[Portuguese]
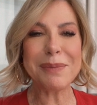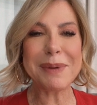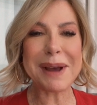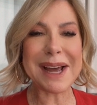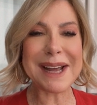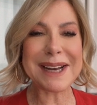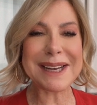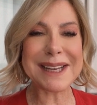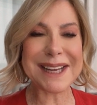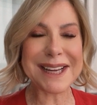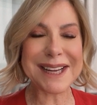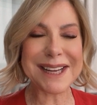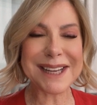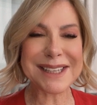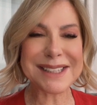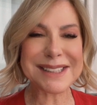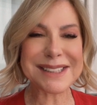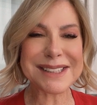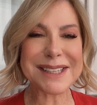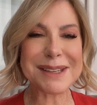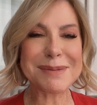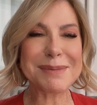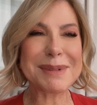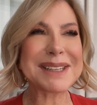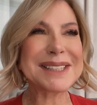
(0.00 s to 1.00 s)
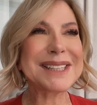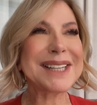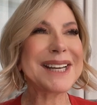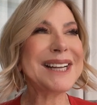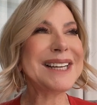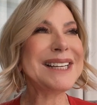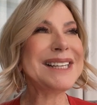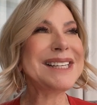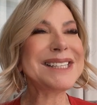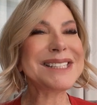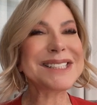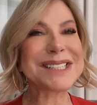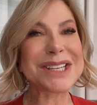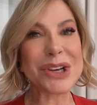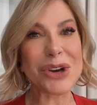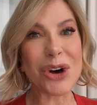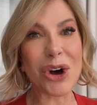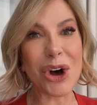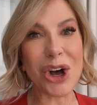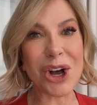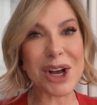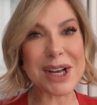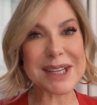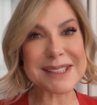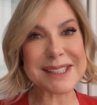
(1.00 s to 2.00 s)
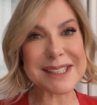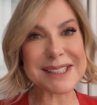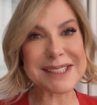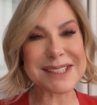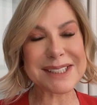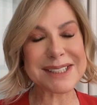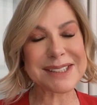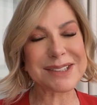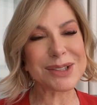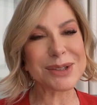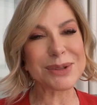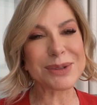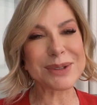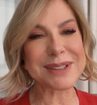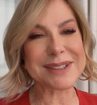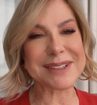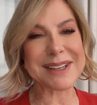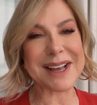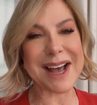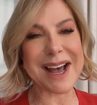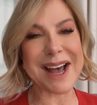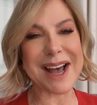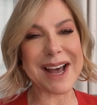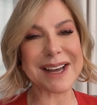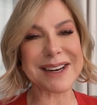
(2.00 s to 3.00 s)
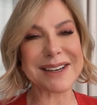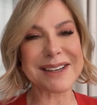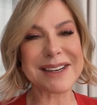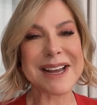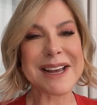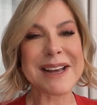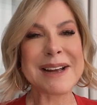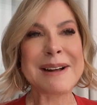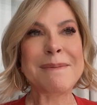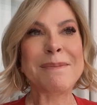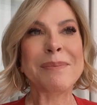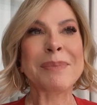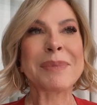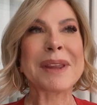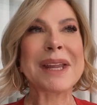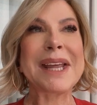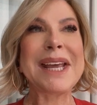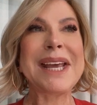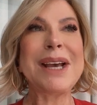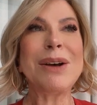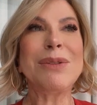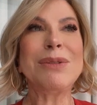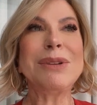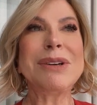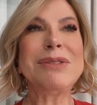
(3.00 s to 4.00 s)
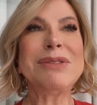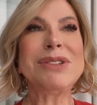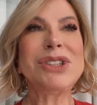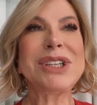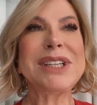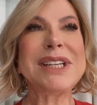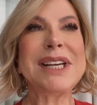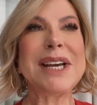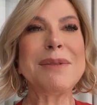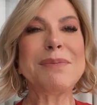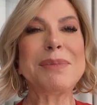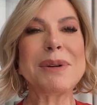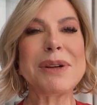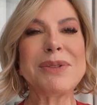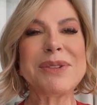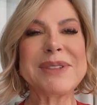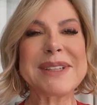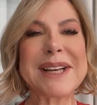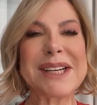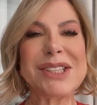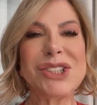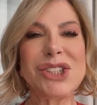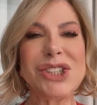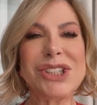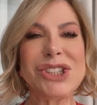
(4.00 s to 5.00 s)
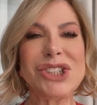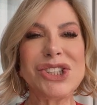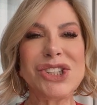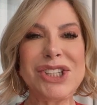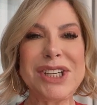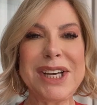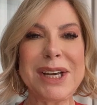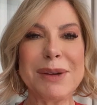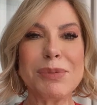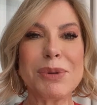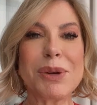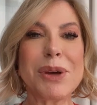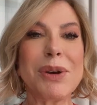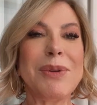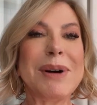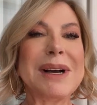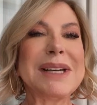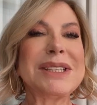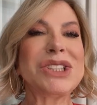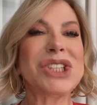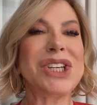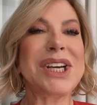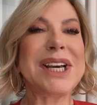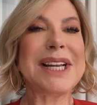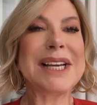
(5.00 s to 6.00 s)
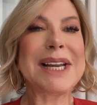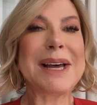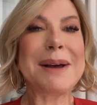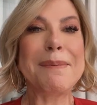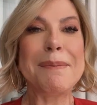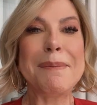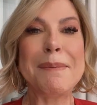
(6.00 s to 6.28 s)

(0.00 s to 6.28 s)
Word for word: belíssima, deliciosa de se usar eu não diria para usar de dia, porque eu achei ela